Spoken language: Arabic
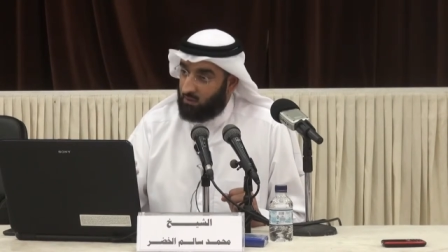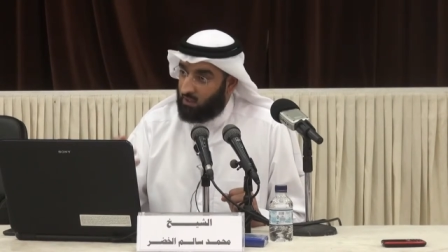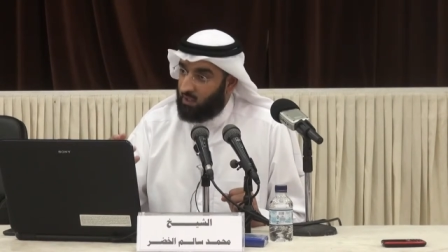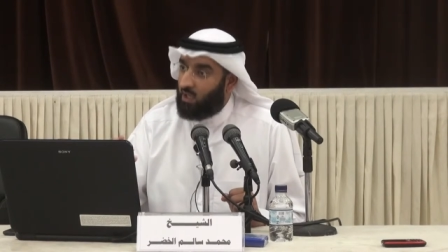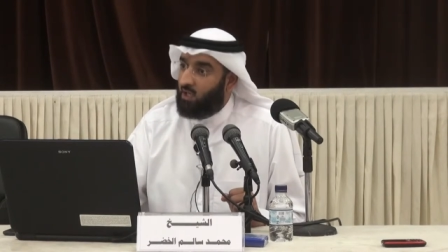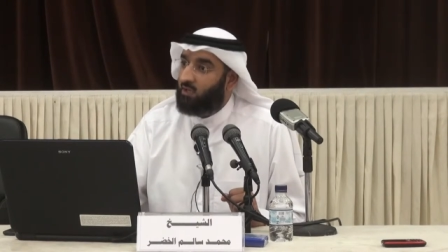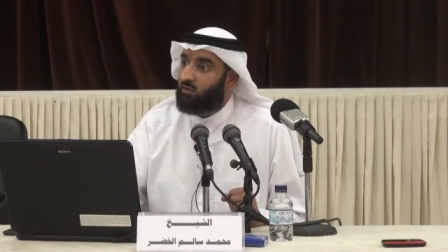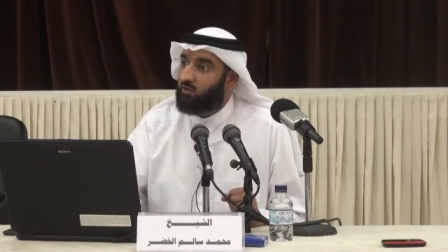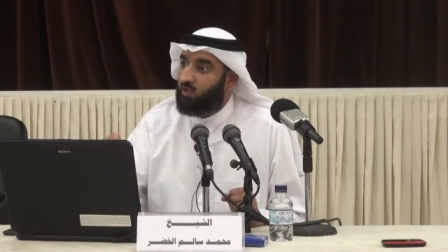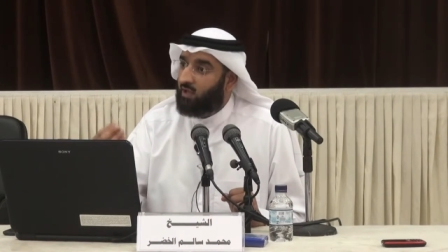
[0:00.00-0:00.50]

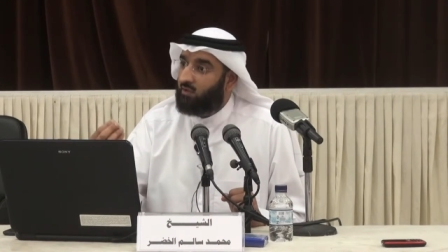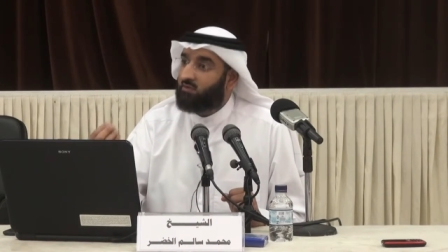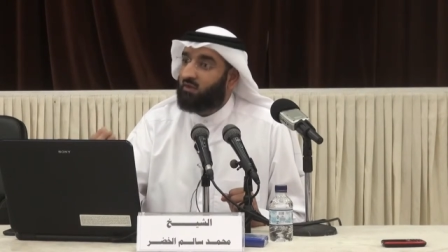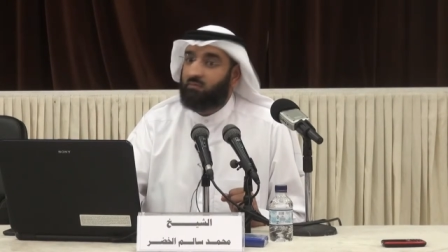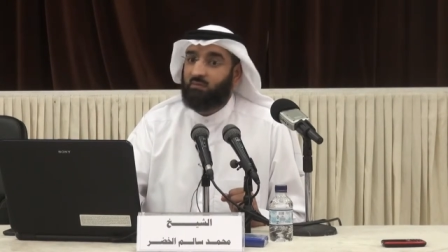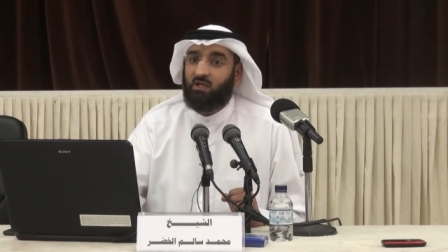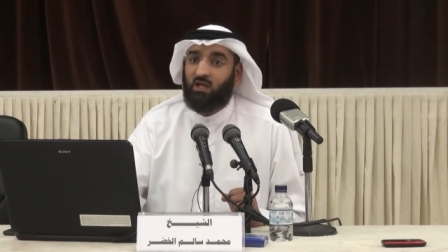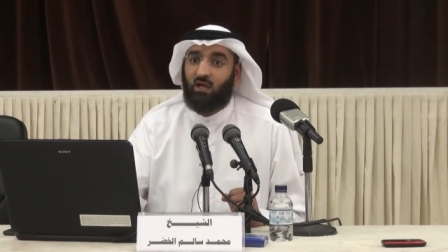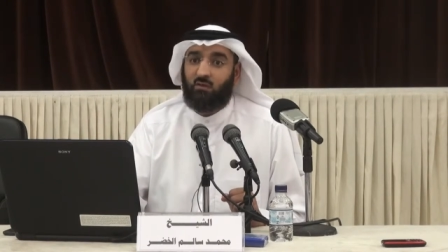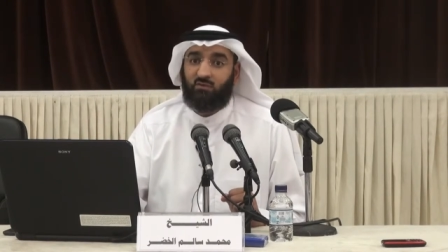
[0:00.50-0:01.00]
كان
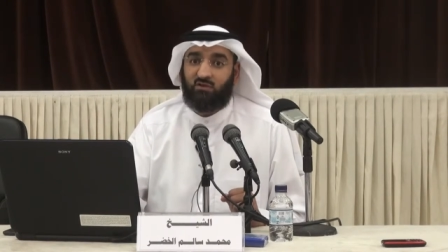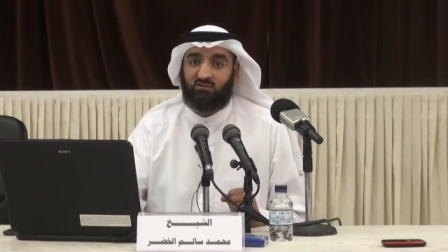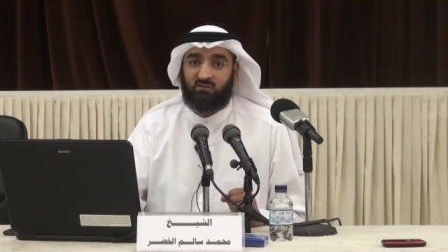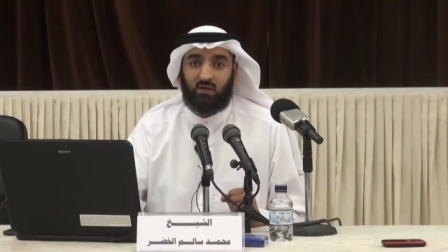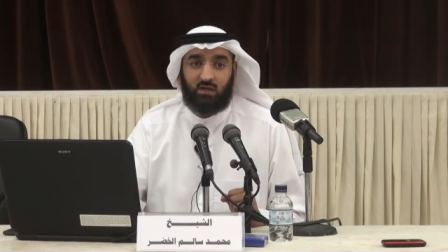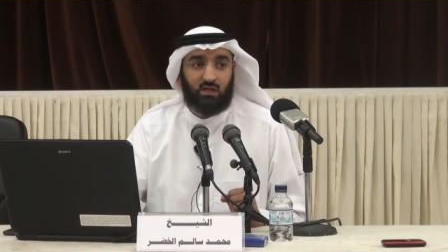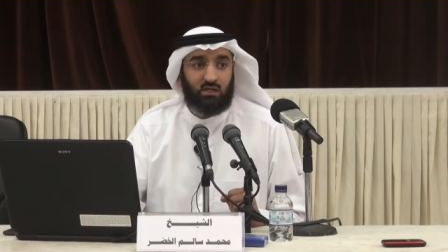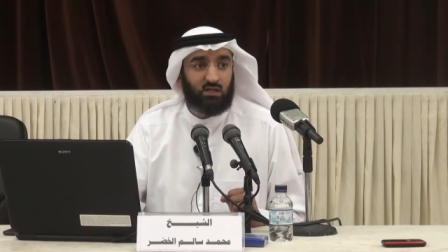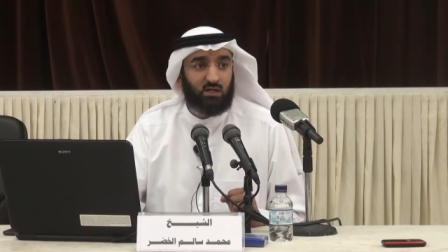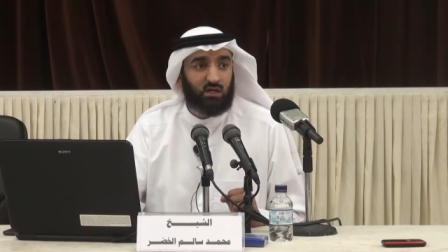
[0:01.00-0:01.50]
كطبيعة
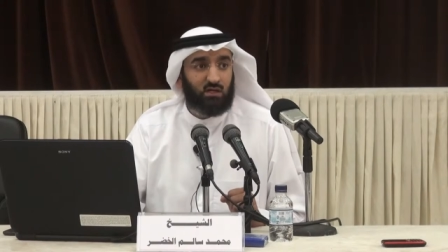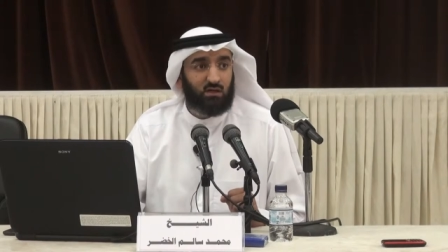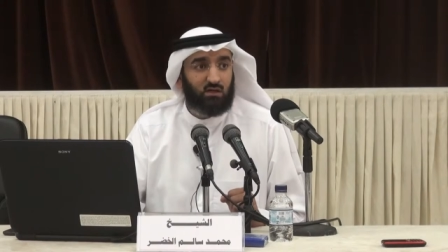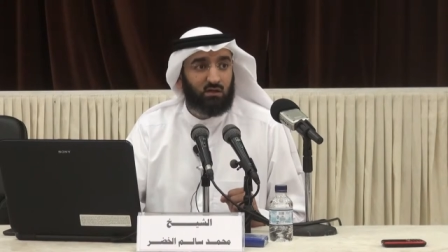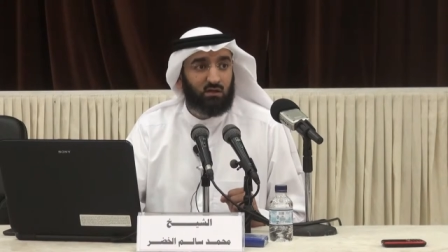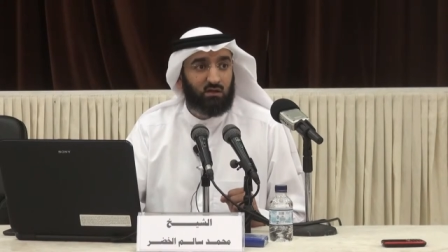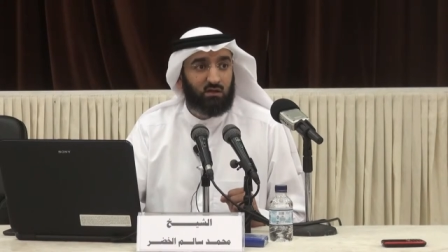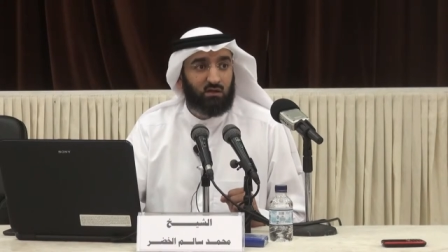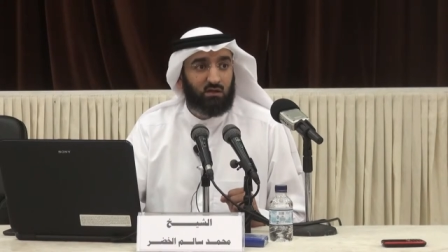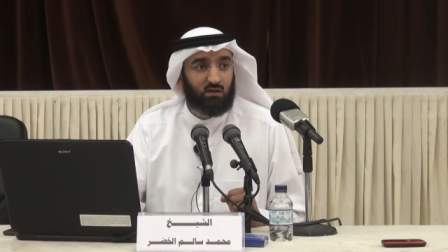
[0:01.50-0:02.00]
بشرية
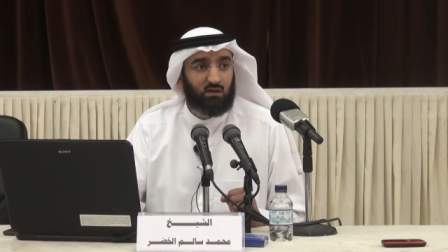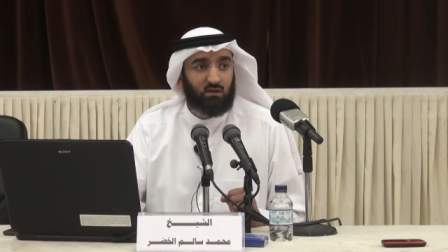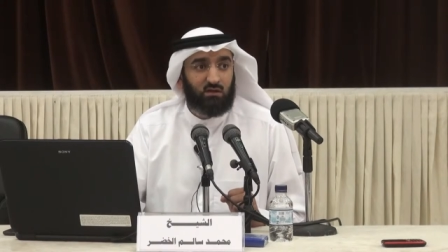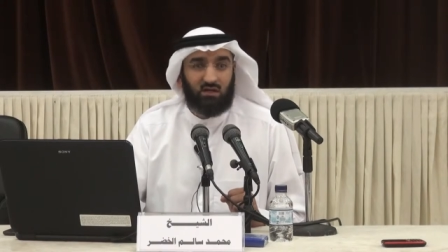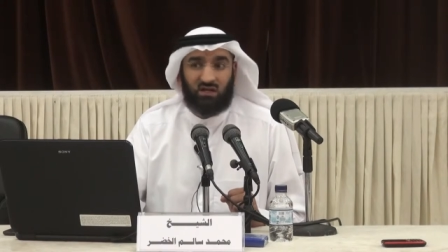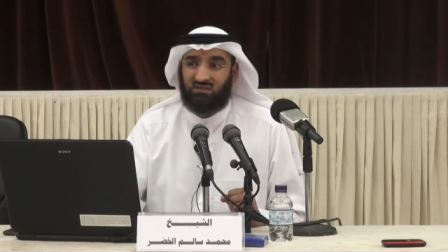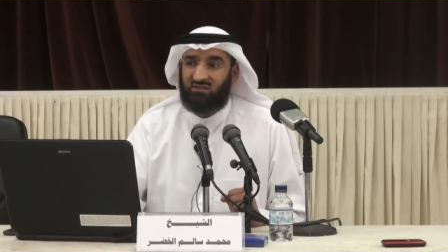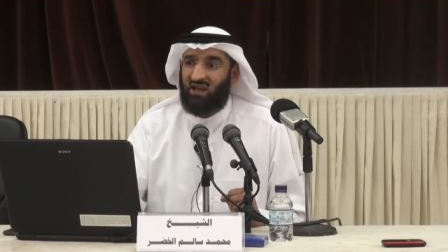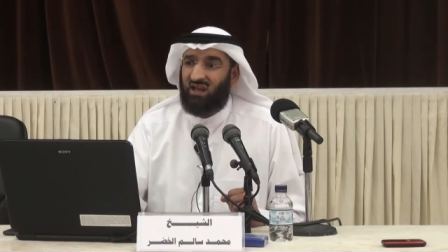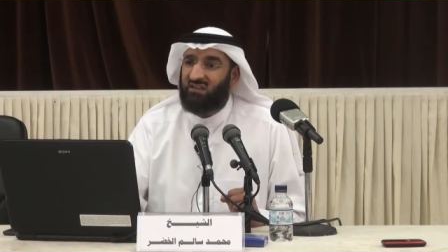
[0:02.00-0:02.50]

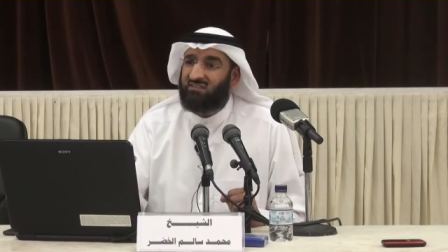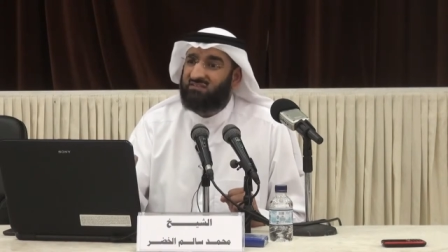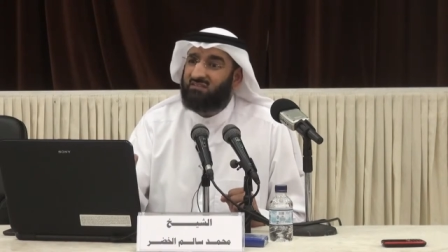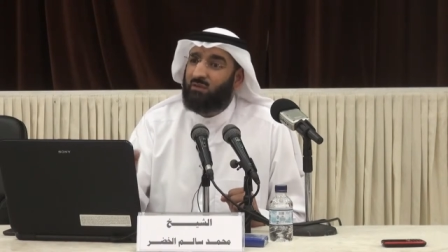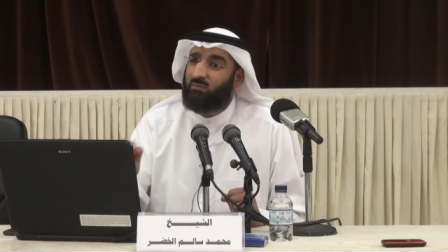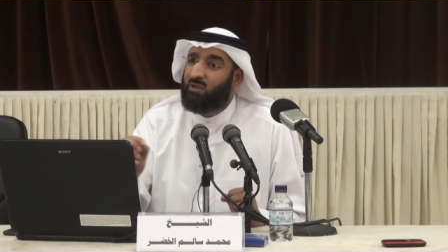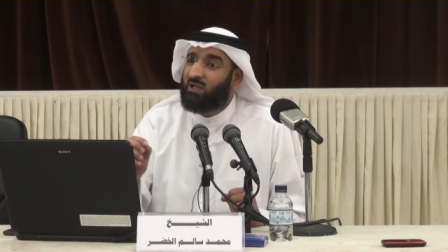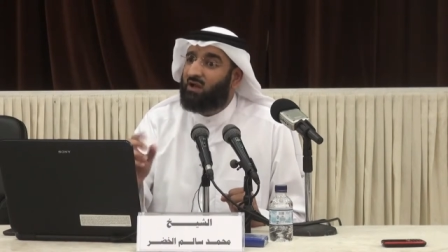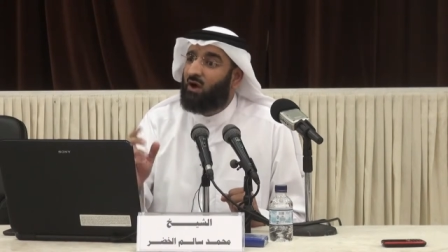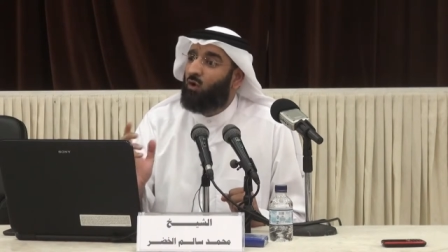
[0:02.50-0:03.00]

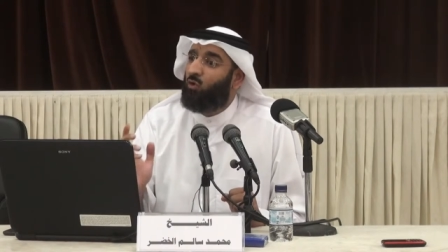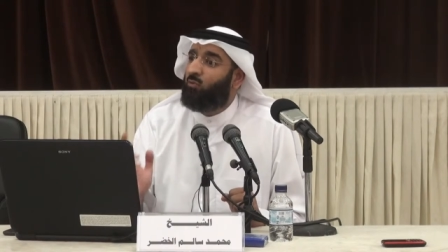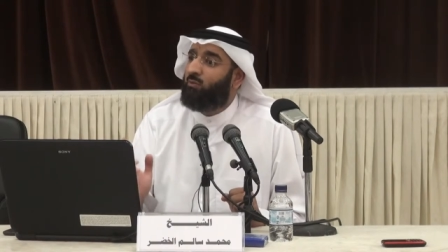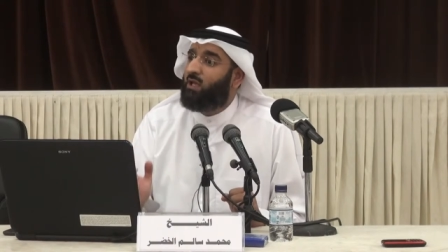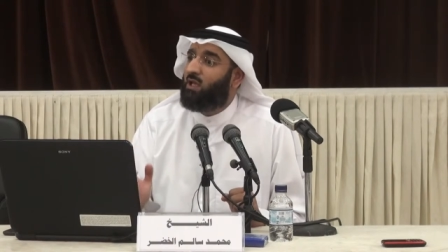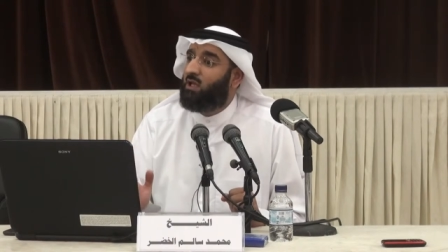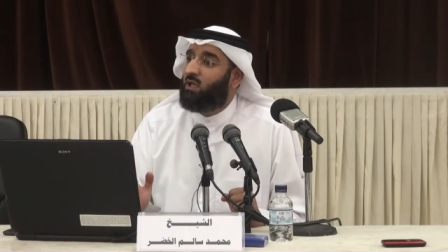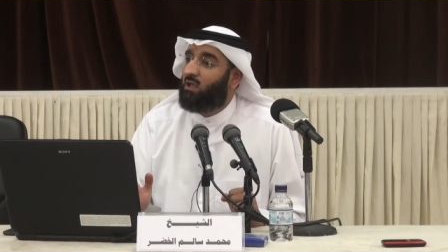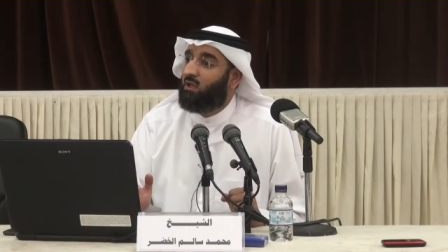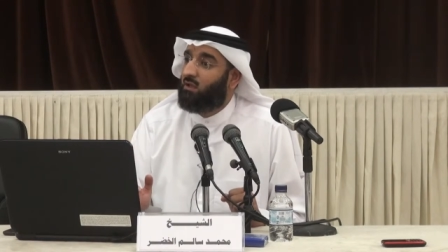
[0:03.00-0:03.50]
يتعصب
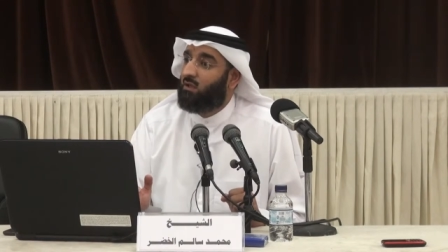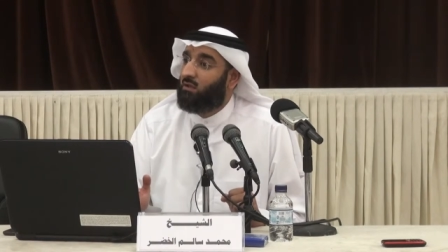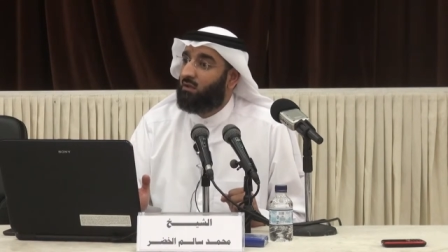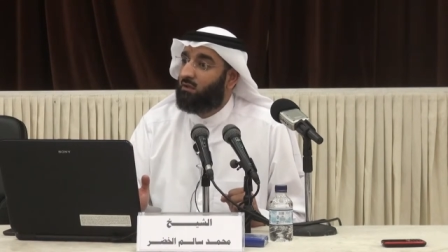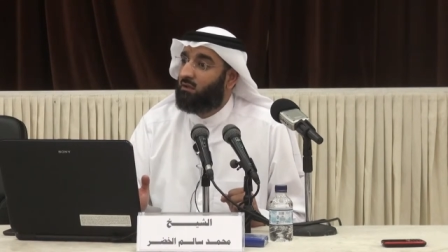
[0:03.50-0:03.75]
لقومه